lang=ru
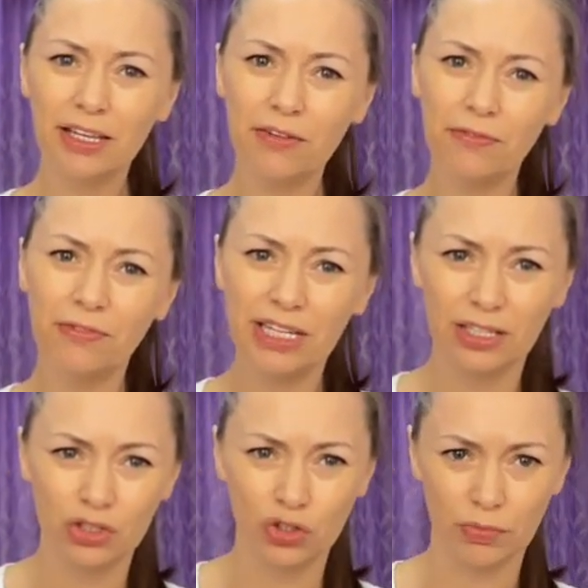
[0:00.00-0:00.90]
и в
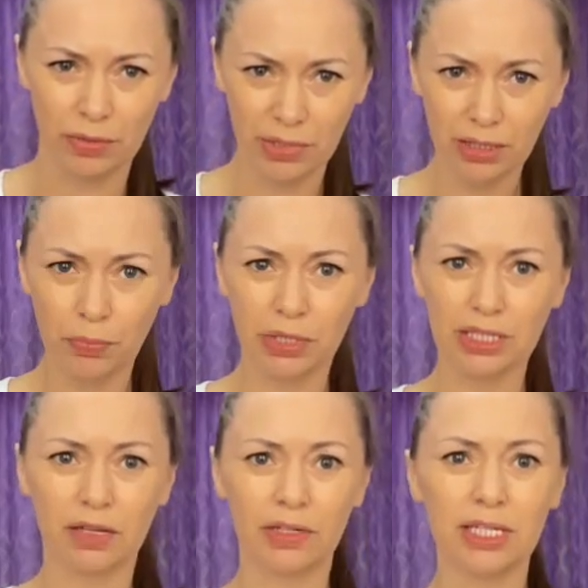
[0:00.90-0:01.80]
этот же момент
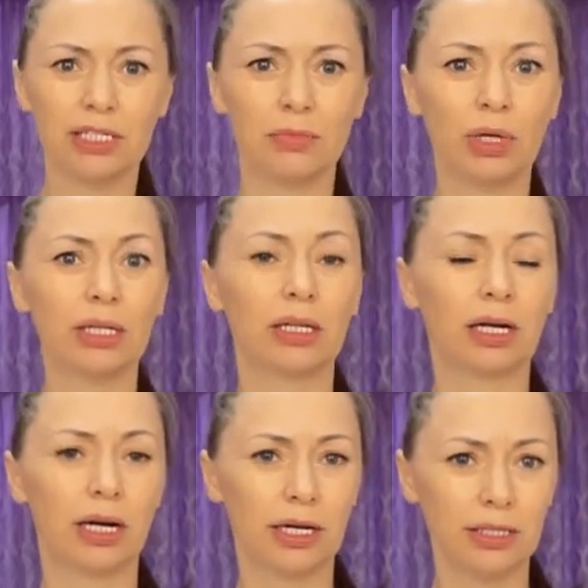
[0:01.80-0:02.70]
представлять себя на
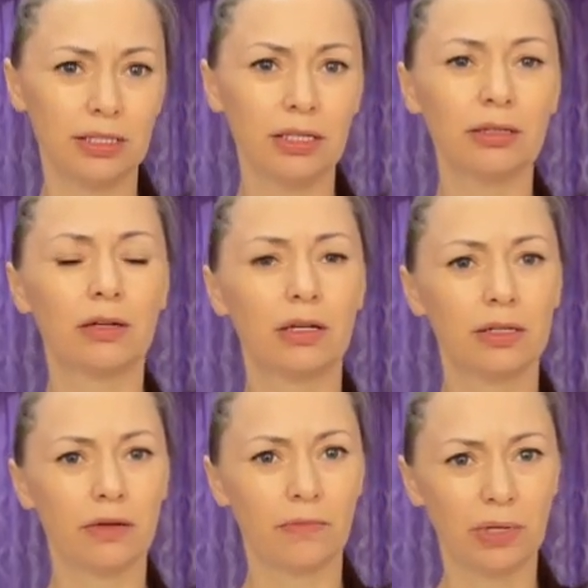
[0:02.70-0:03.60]
кассе
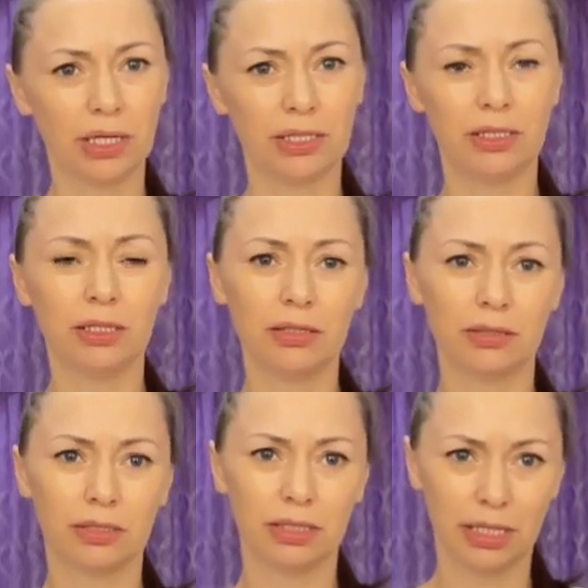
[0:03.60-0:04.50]
магазина
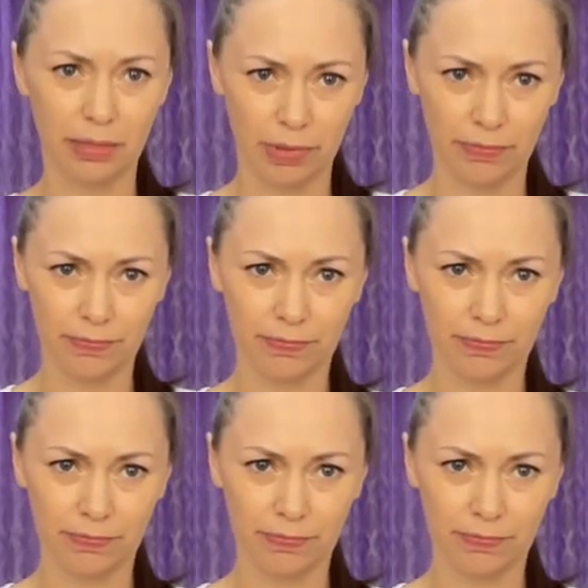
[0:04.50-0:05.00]
с хлебом.